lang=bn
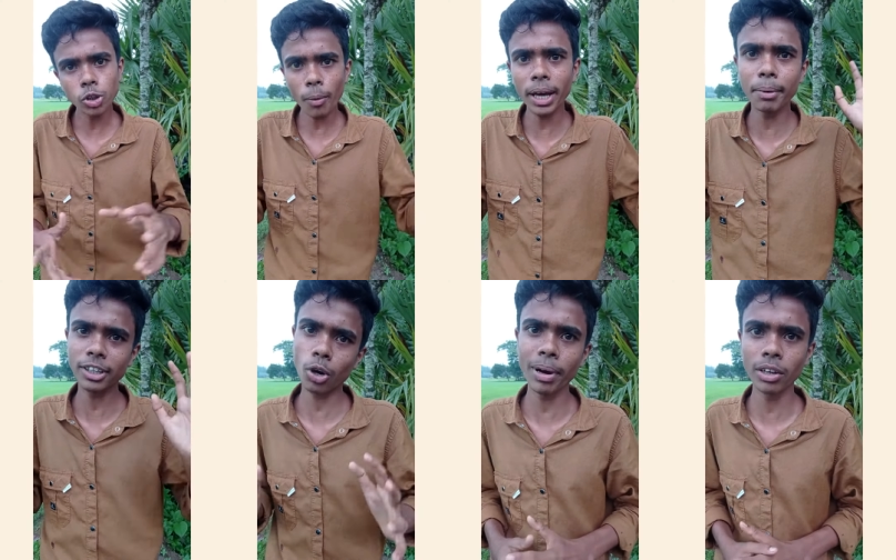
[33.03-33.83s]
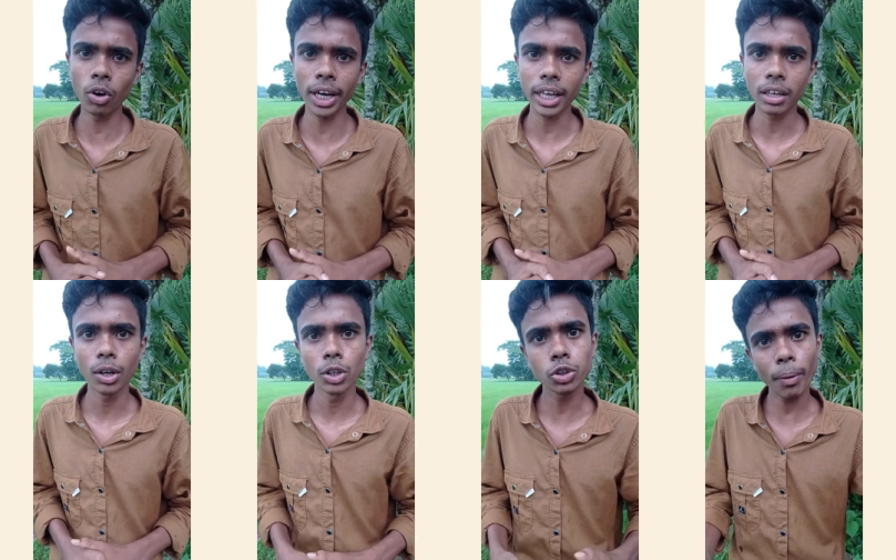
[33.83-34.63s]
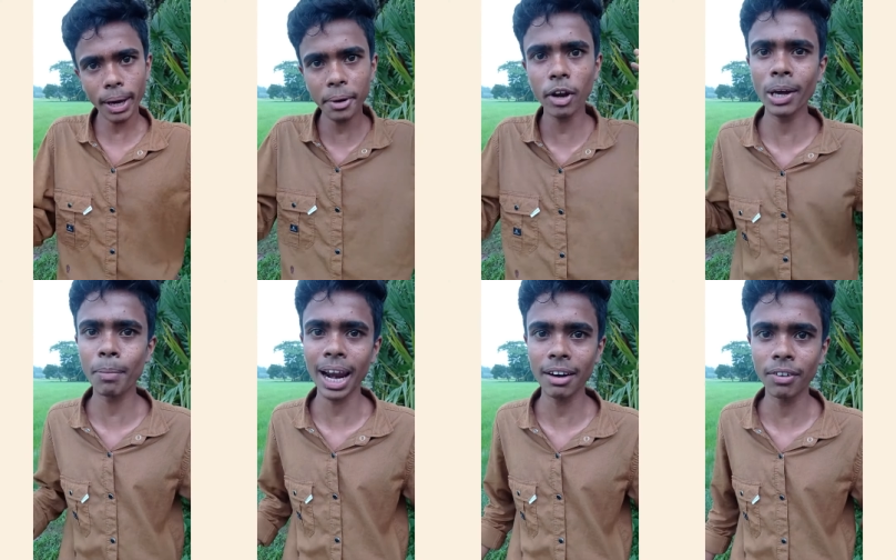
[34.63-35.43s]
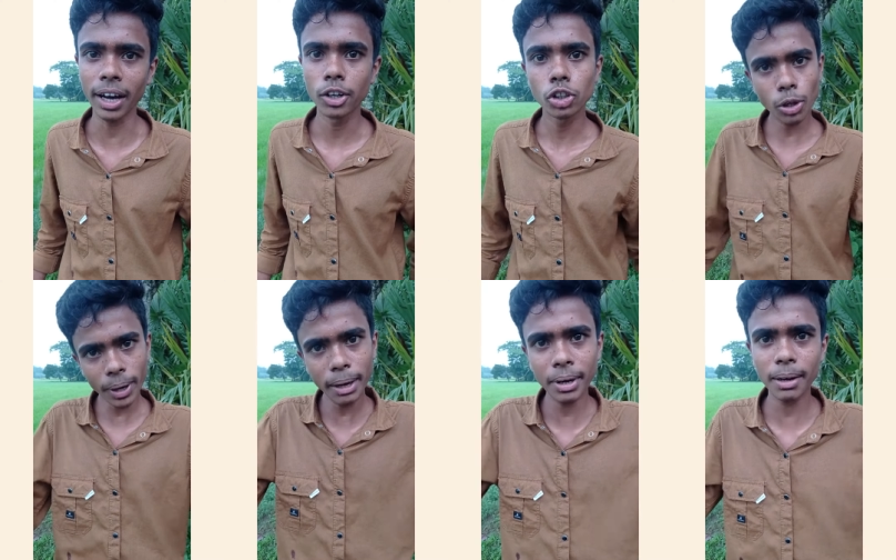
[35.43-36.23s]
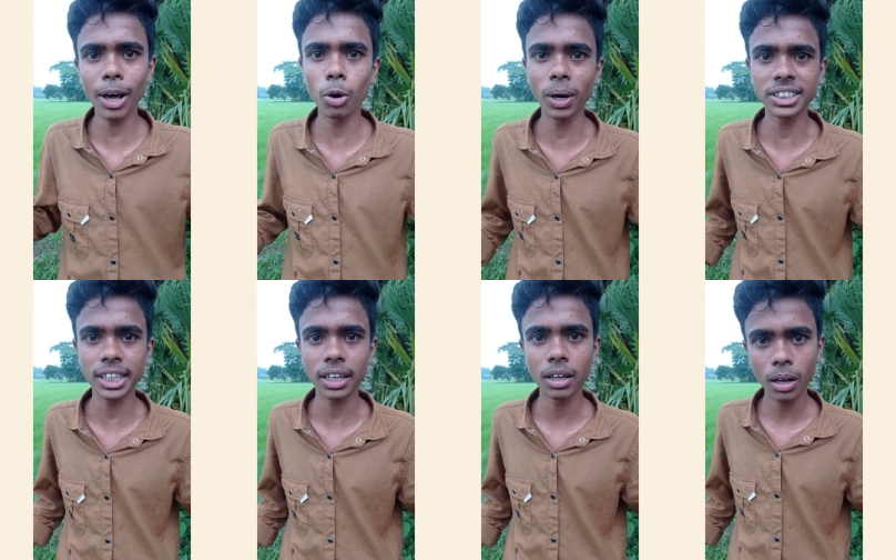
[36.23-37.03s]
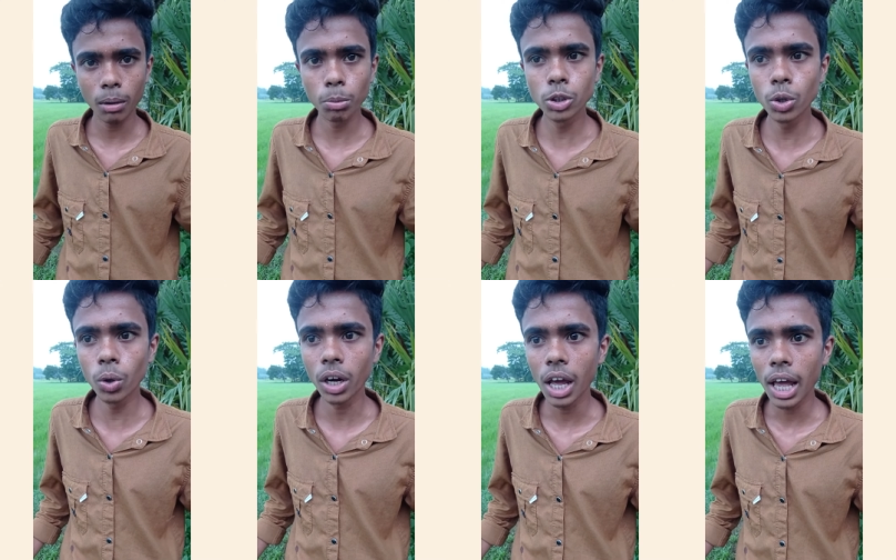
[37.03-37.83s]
সবাই আমার সম্মান করে সবাই আমার অনেক ভালাফা সবাই আমারে ভালোবাসে বুঝুন